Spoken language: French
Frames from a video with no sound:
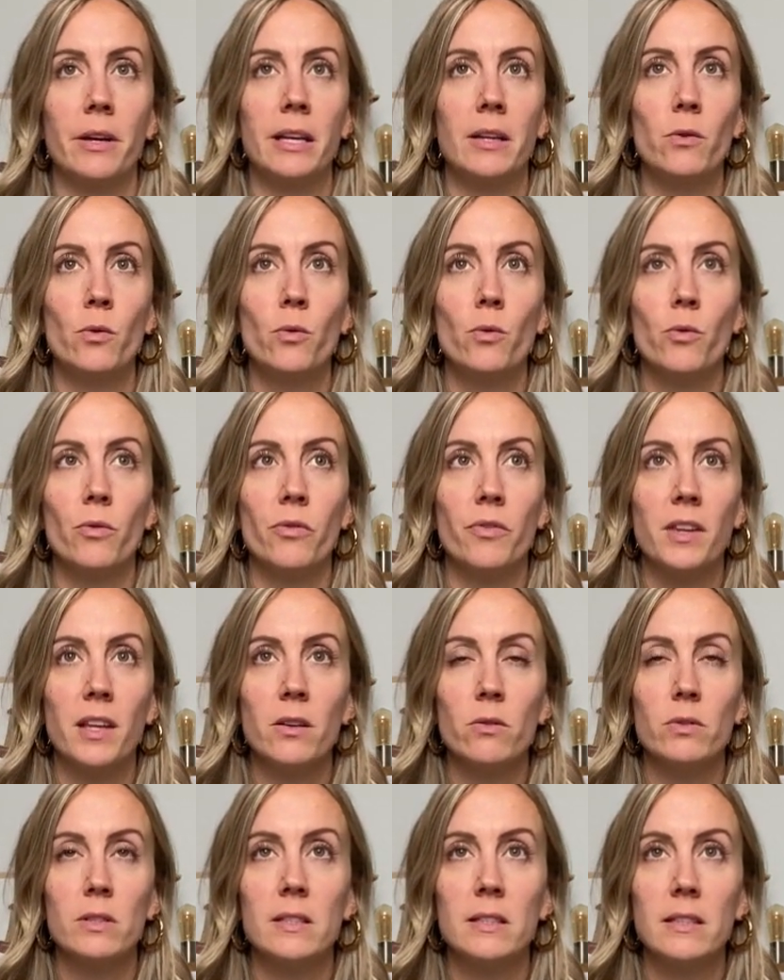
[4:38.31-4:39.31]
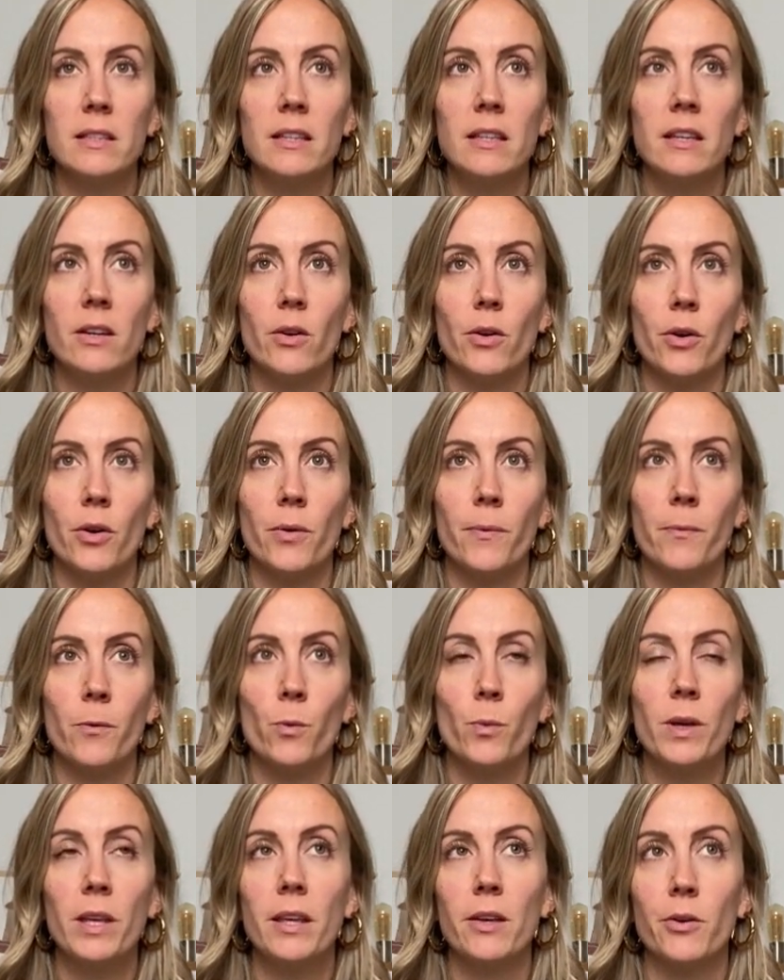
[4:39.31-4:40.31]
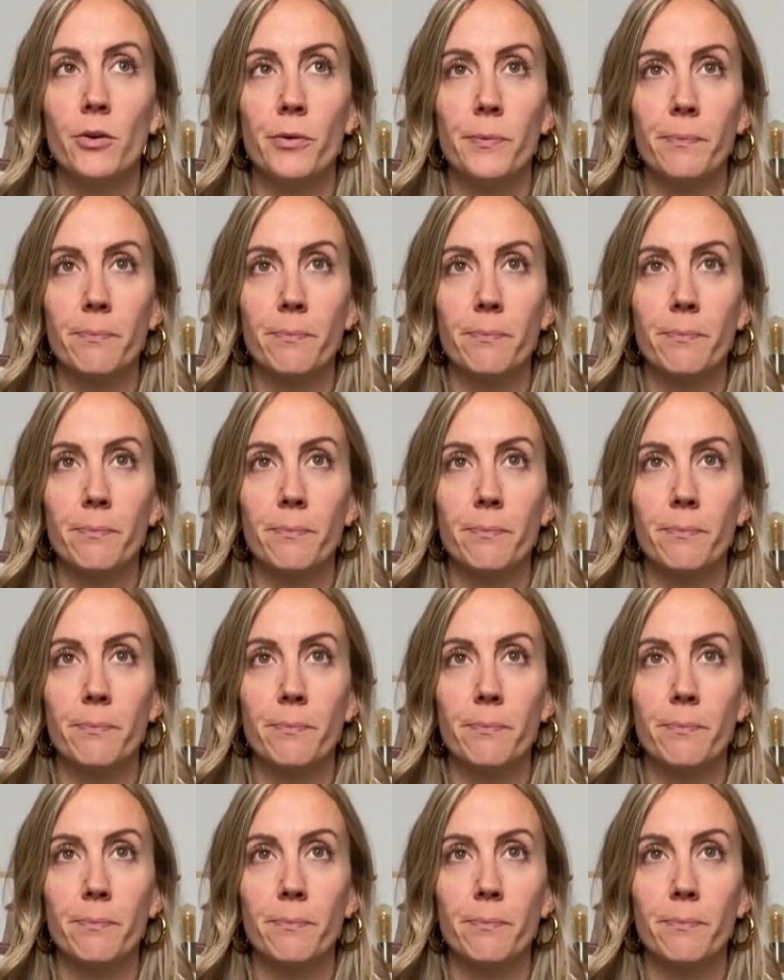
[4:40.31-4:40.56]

et donc on vient aussi, oui,